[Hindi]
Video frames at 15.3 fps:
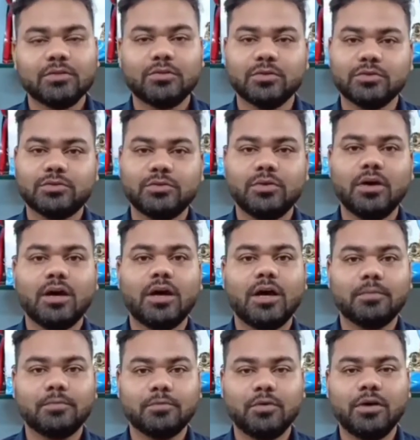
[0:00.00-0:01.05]
दोस्तों
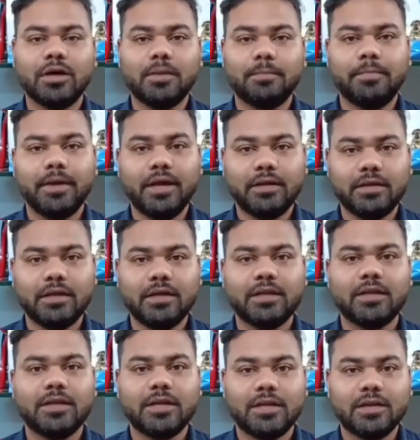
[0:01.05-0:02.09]
आपको अगर पेट के
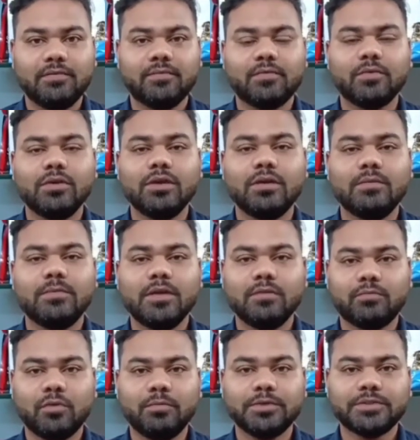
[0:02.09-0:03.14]
रिलेटिव कोई भी
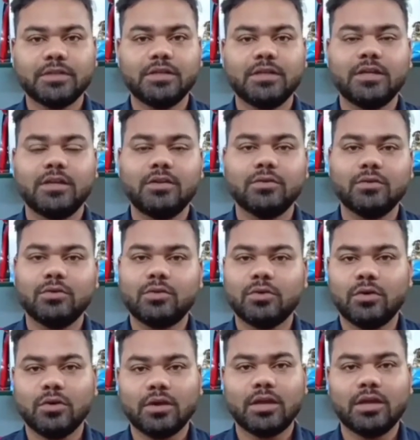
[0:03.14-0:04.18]
इन्फॉर्मेशन लेनी हो
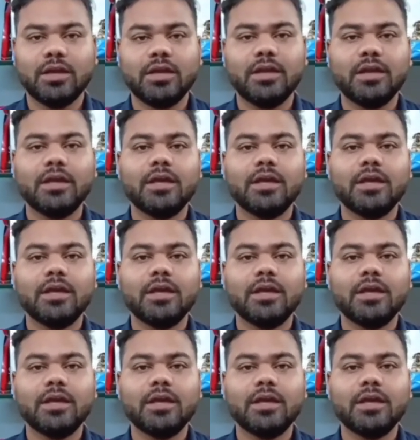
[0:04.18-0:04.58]
डॉग के